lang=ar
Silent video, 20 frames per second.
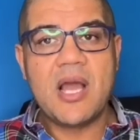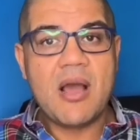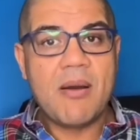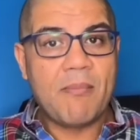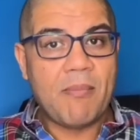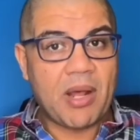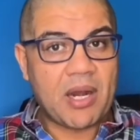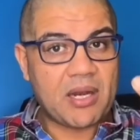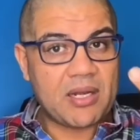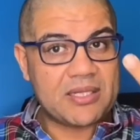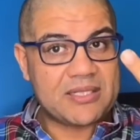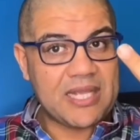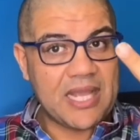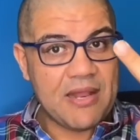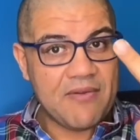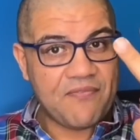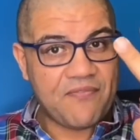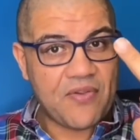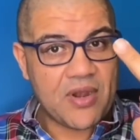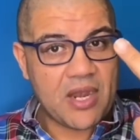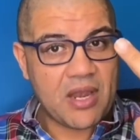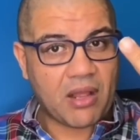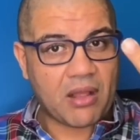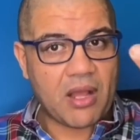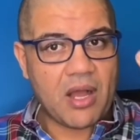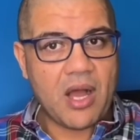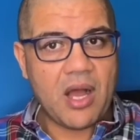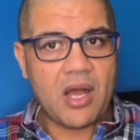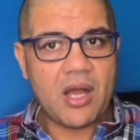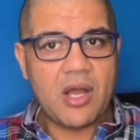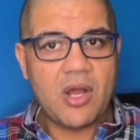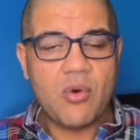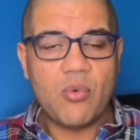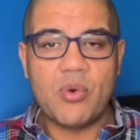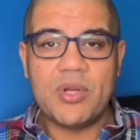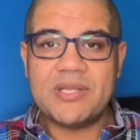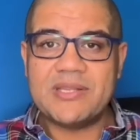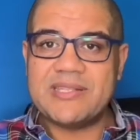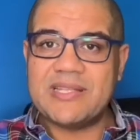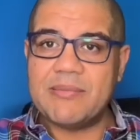مرتين في اللقاء
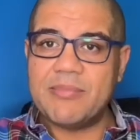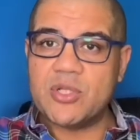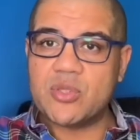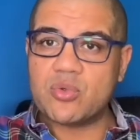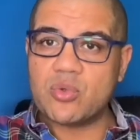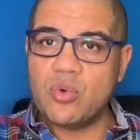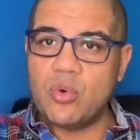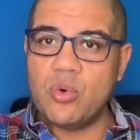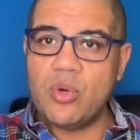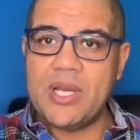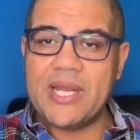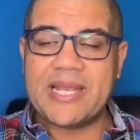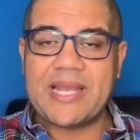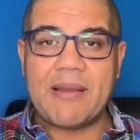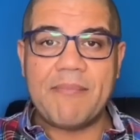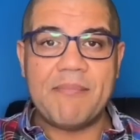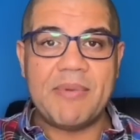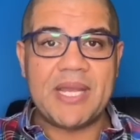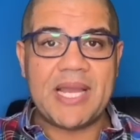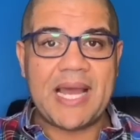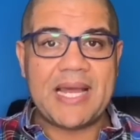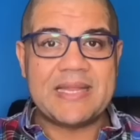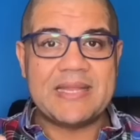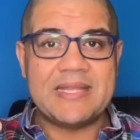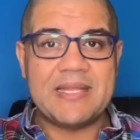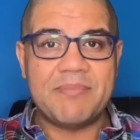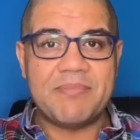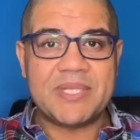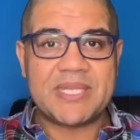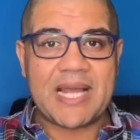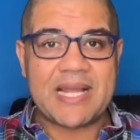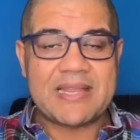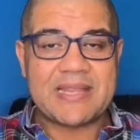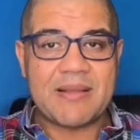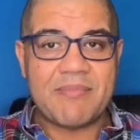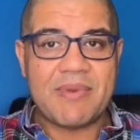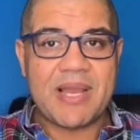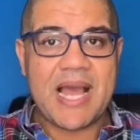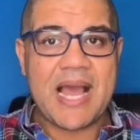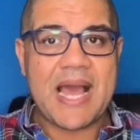وانت بتقولي كان بيقدم
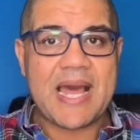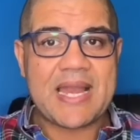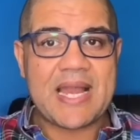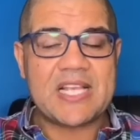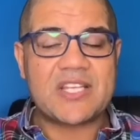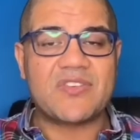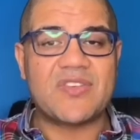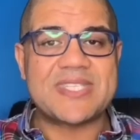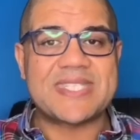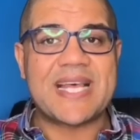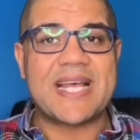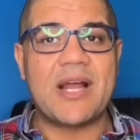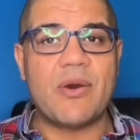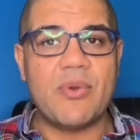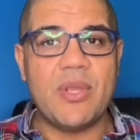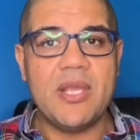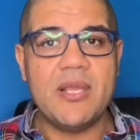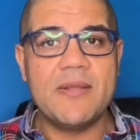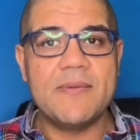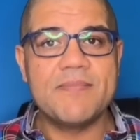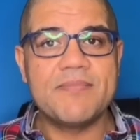بتقدم لها ناس في ثانوي